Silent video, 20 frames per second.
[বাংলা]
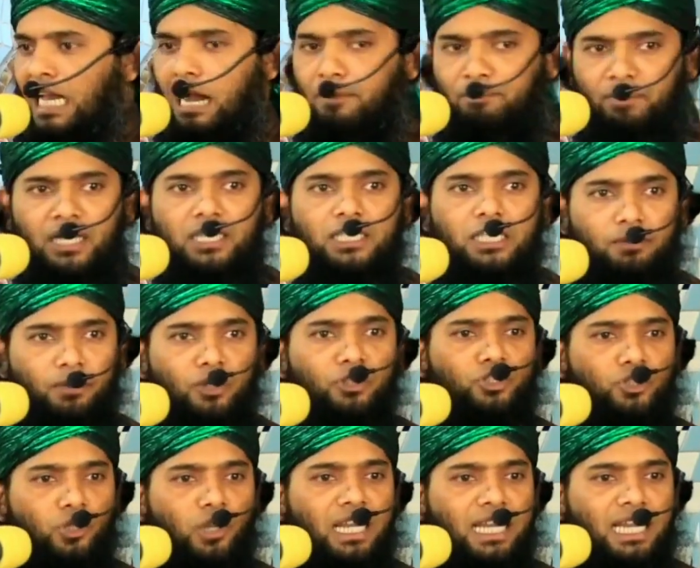আপনার জীবন
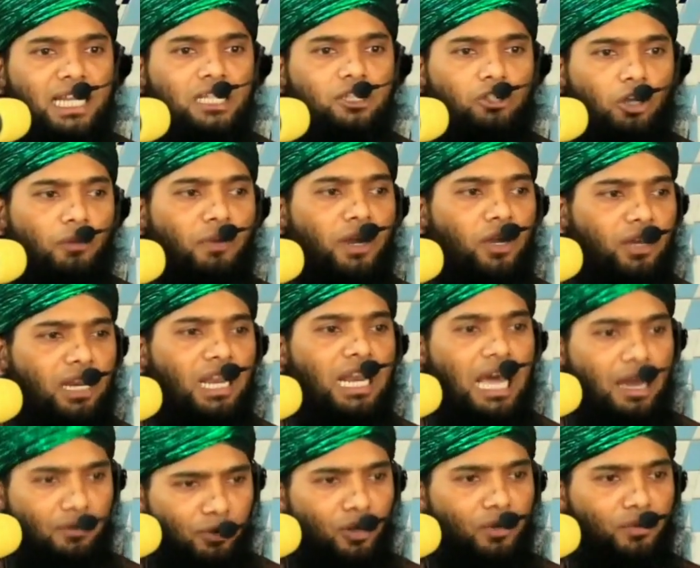চলে গেলে তবা করে
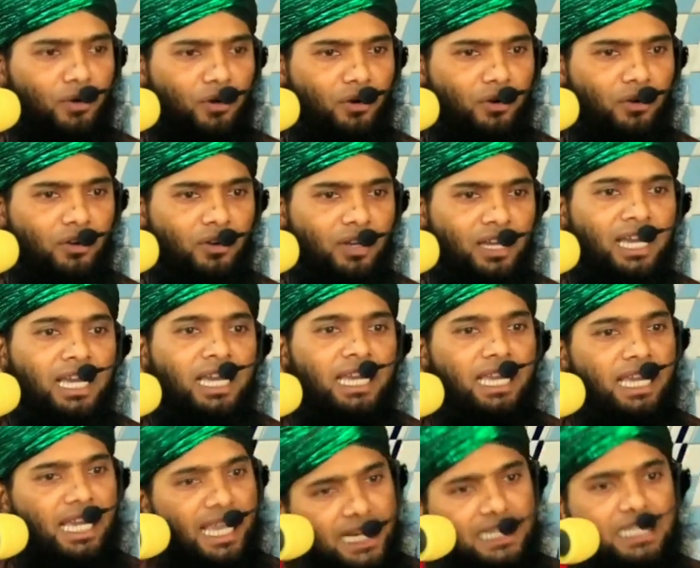লাভ হইব
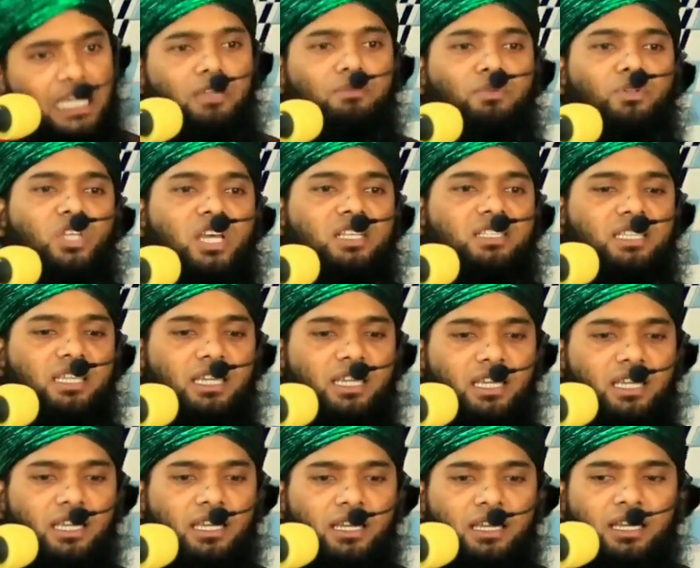এইটাই বুঝাইছি
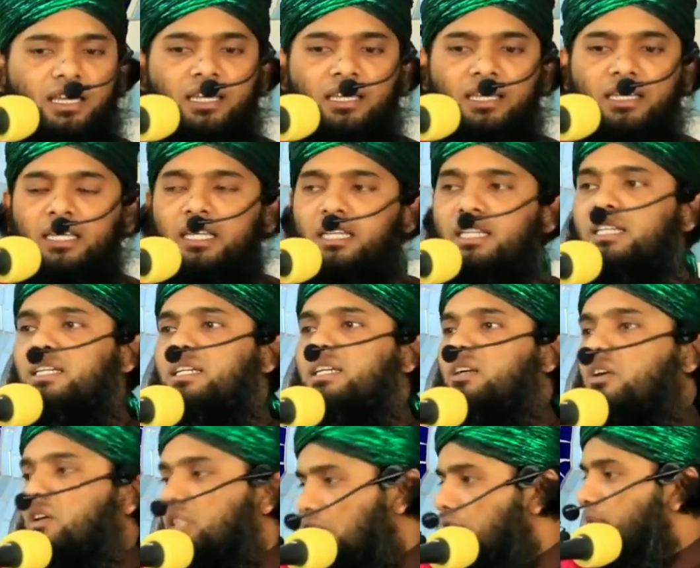
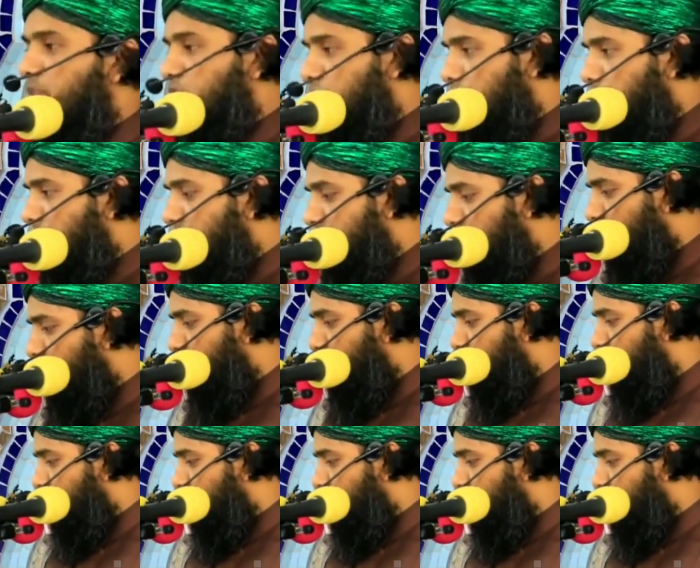কথা কি বুঝতে পারছেন